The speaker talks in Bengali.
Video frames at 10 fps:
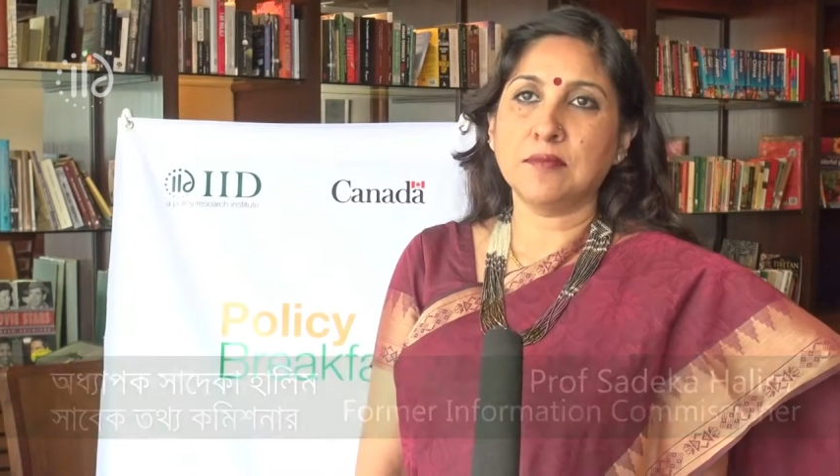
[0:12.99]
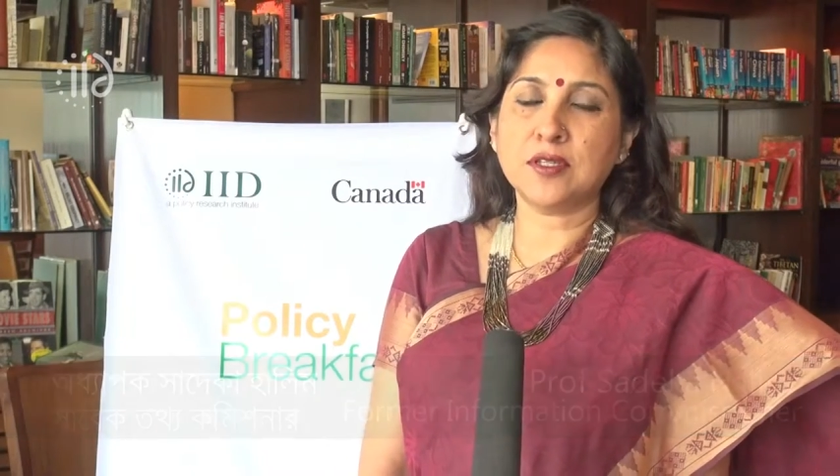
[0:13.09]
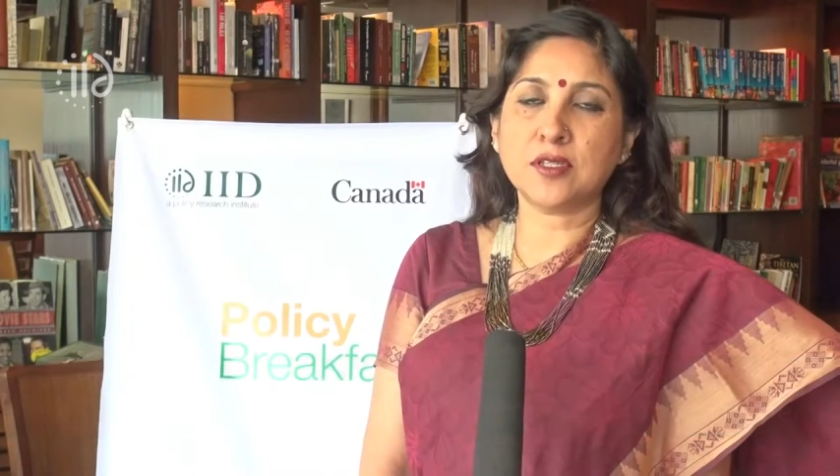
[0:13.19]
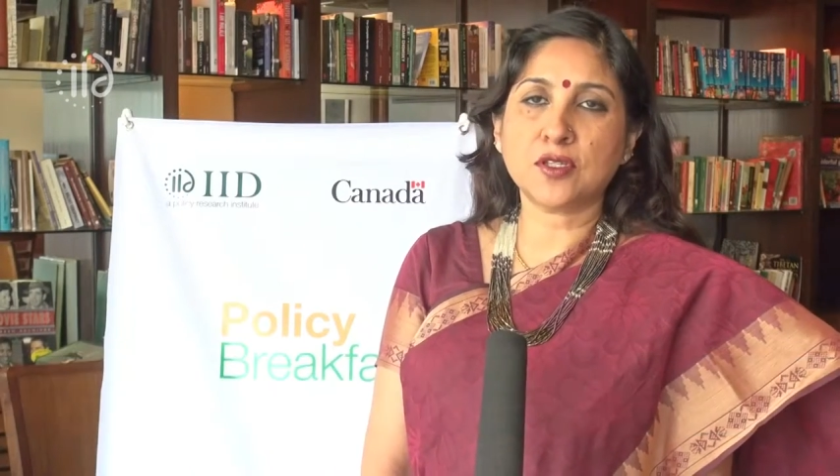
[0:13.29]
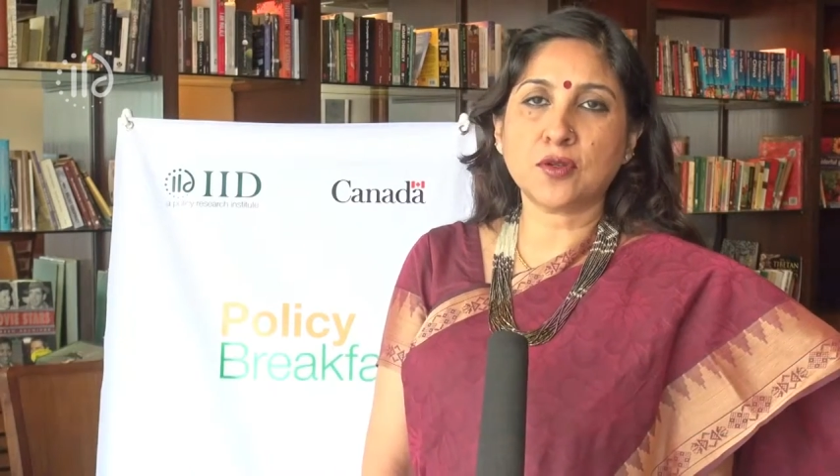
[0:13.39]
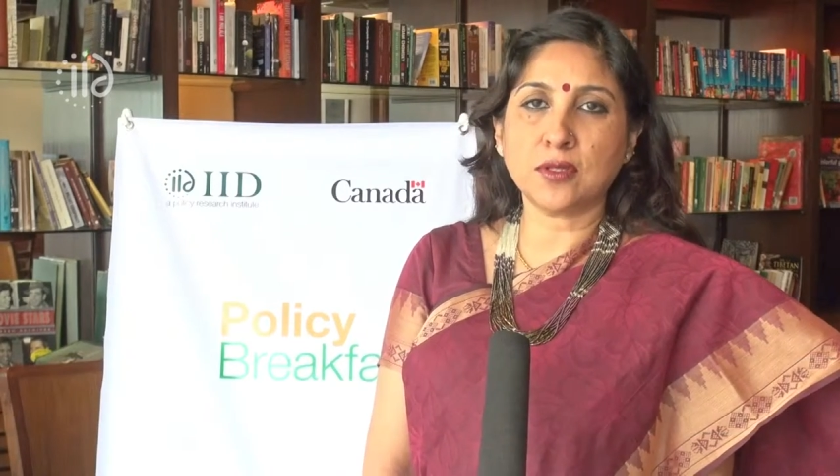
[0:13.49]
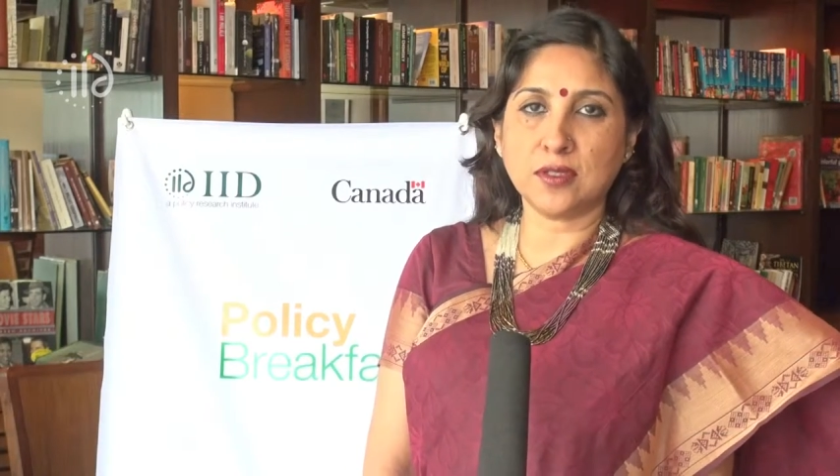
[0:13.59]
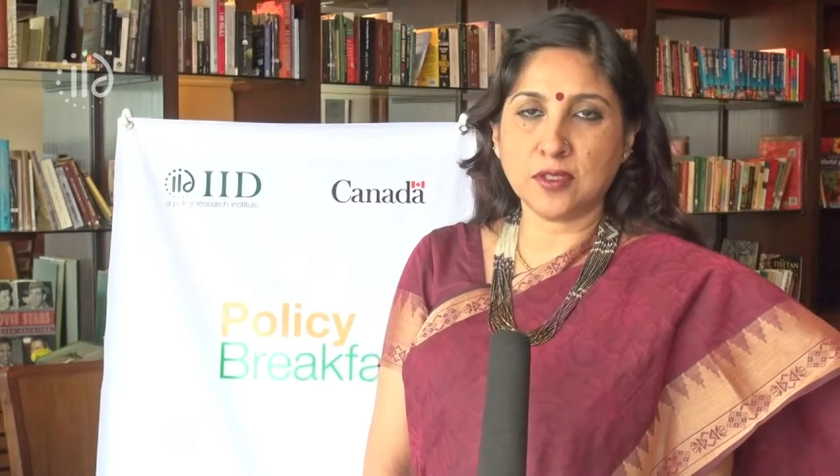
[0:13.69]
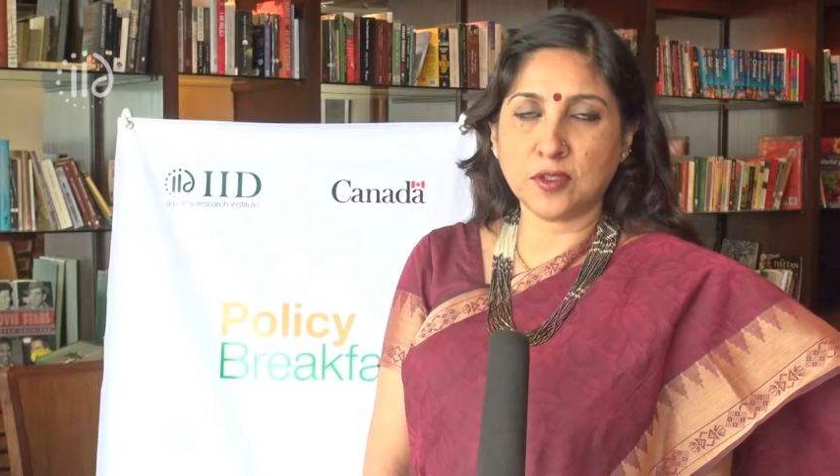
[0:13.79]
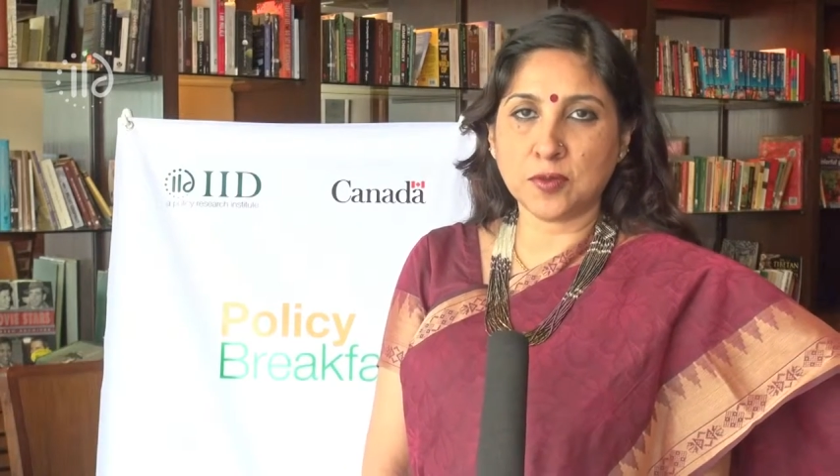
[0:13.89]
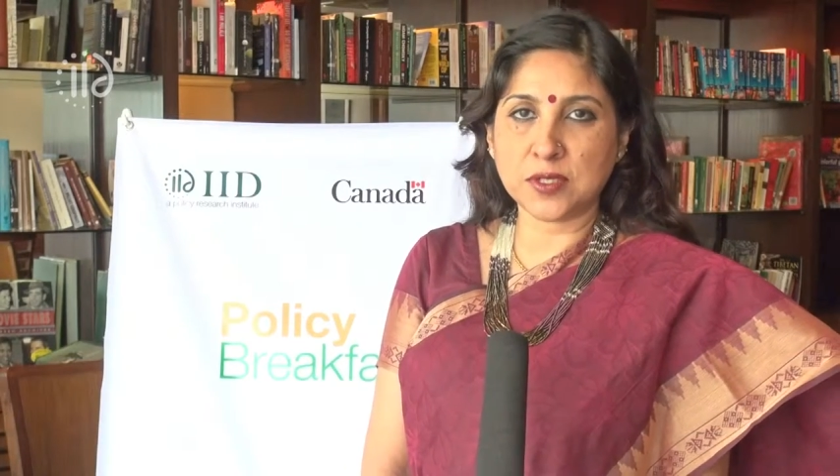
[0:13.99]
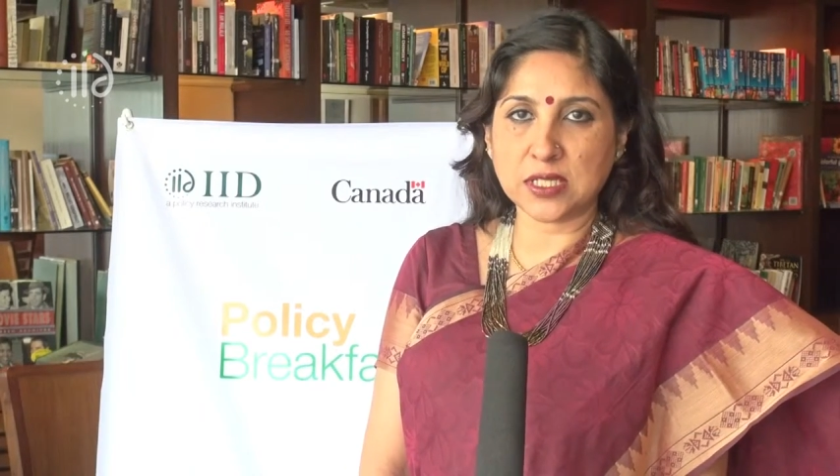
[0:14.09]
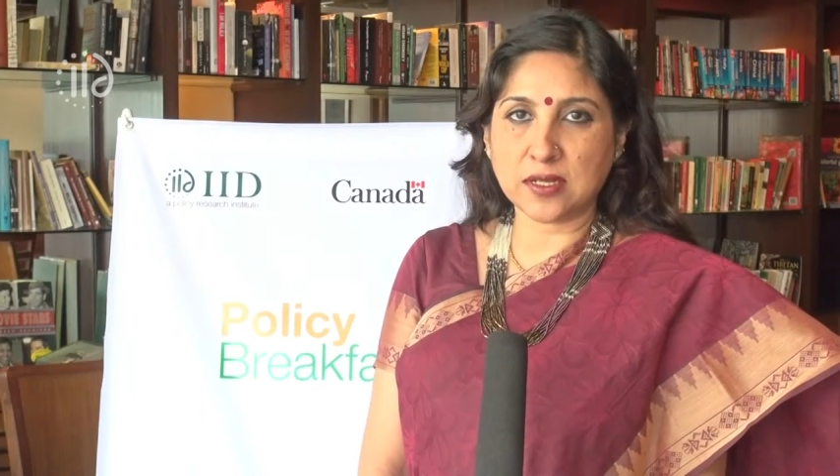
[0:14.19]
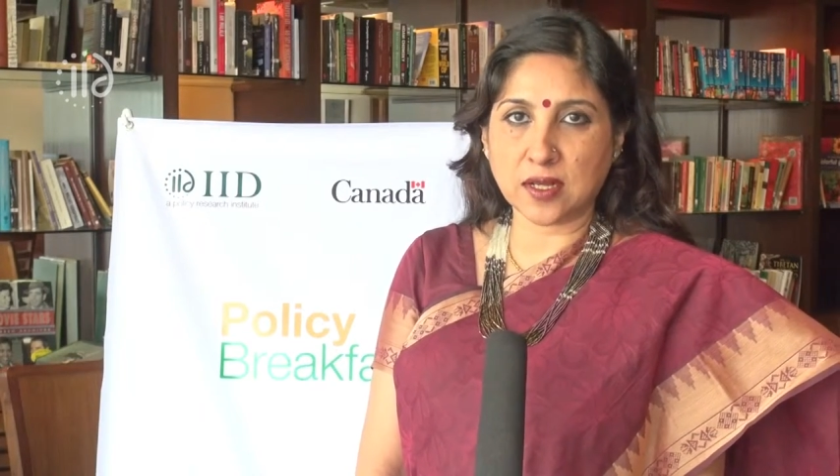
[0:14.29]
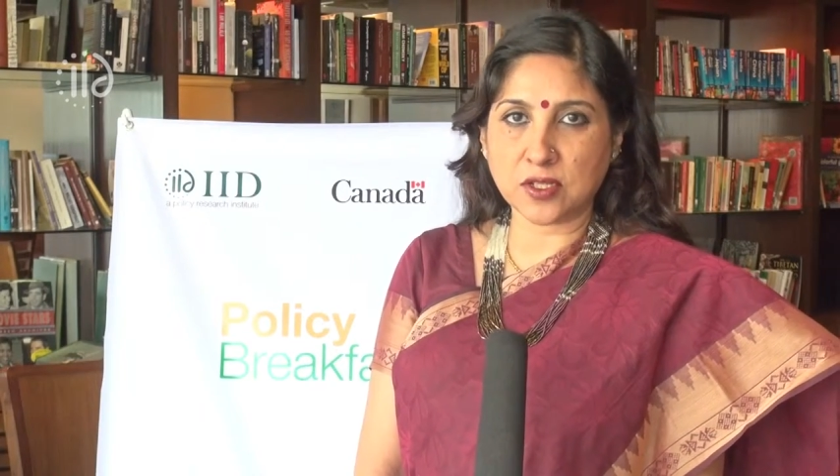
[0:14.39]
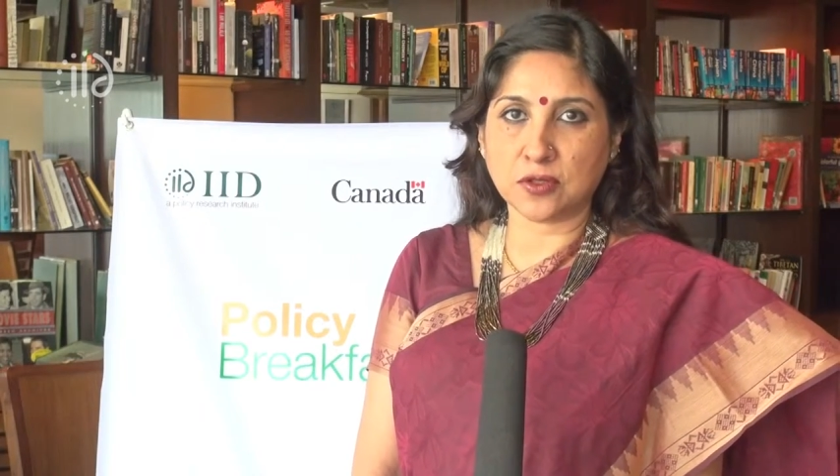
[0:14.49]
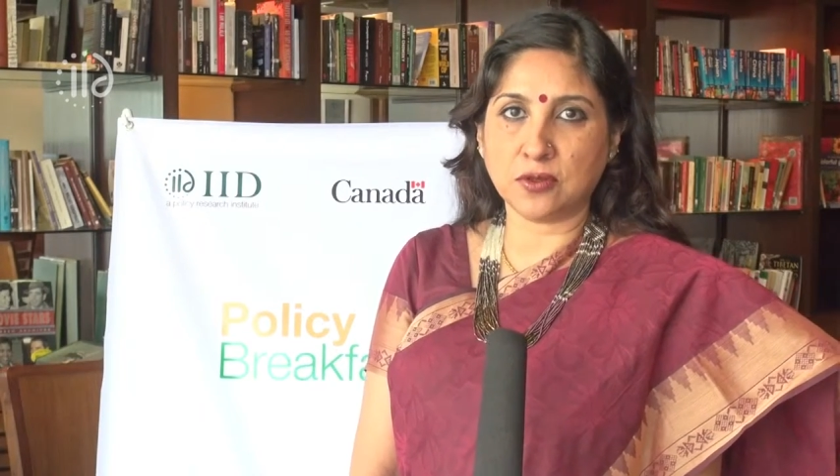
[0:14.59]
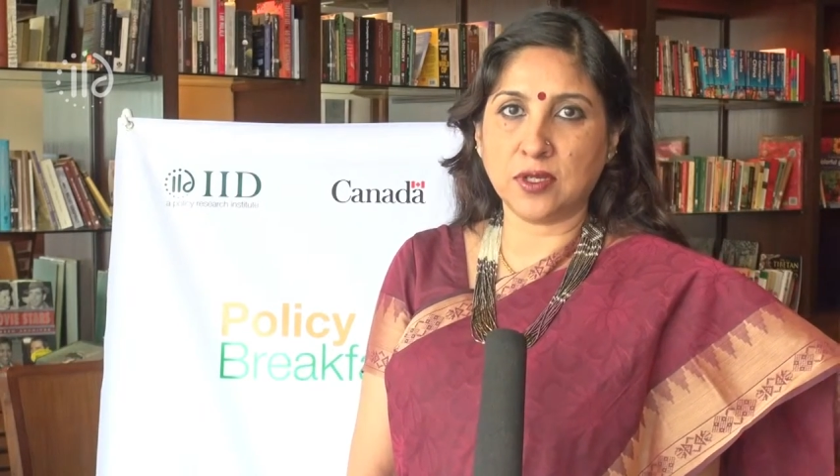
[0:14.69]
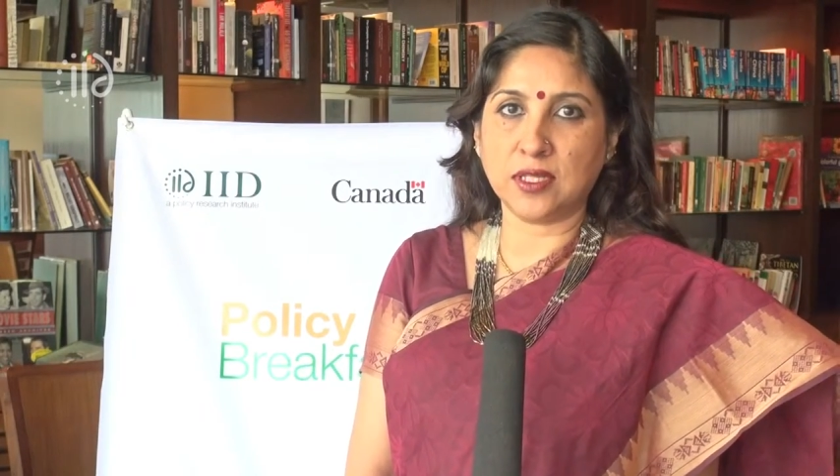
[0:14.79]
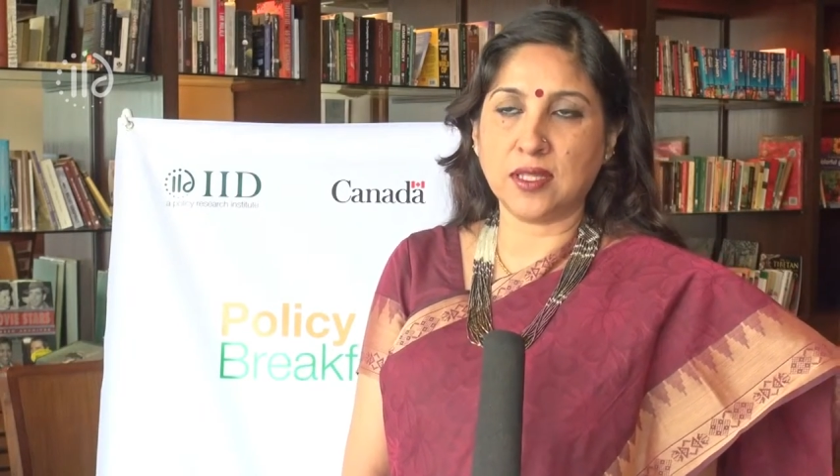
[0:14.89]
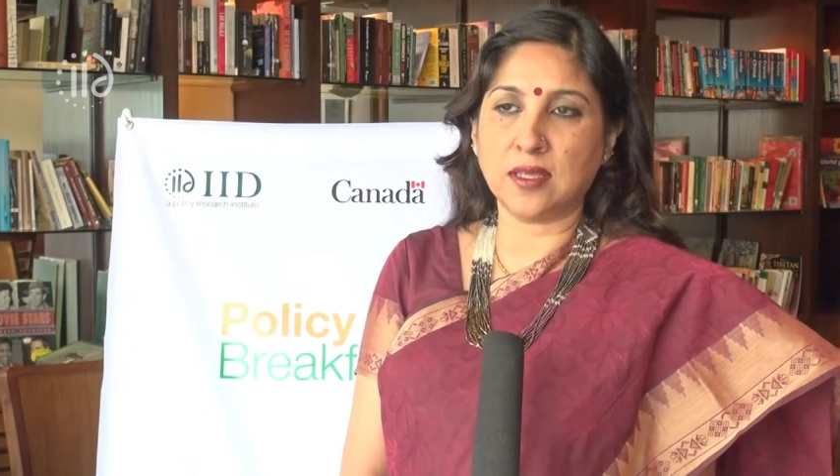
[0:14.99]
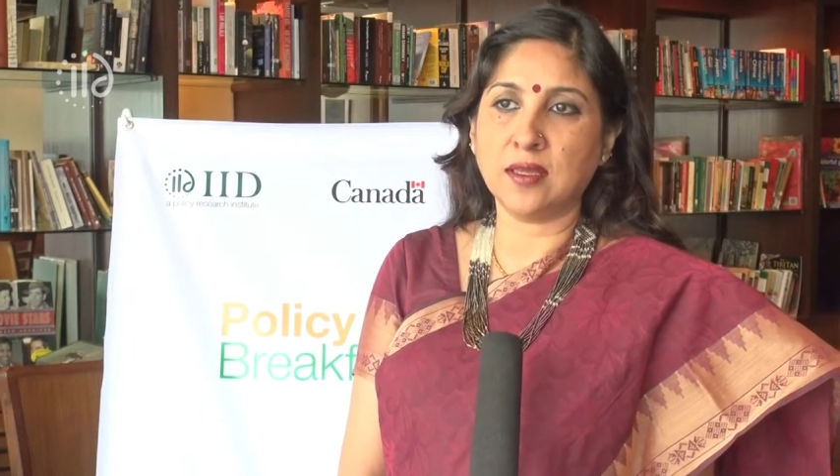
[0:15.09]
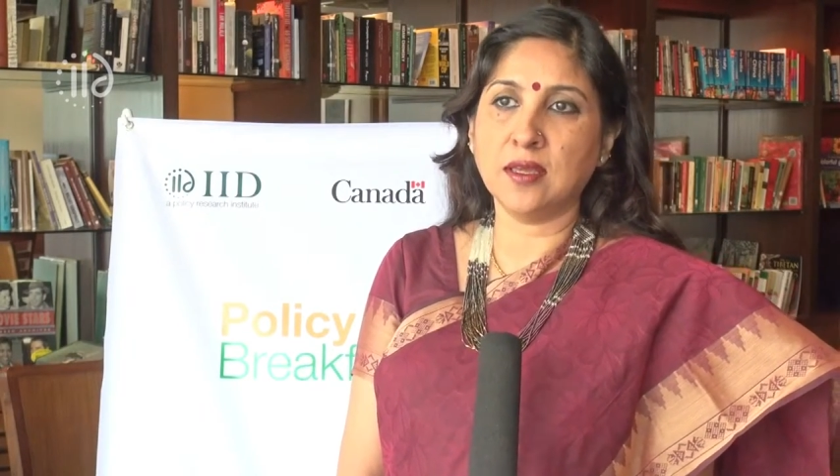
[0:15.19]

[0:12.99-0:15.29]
বিশেষ করে তৃতীয় বিশ্বের রাষ্ট্রগুলিতে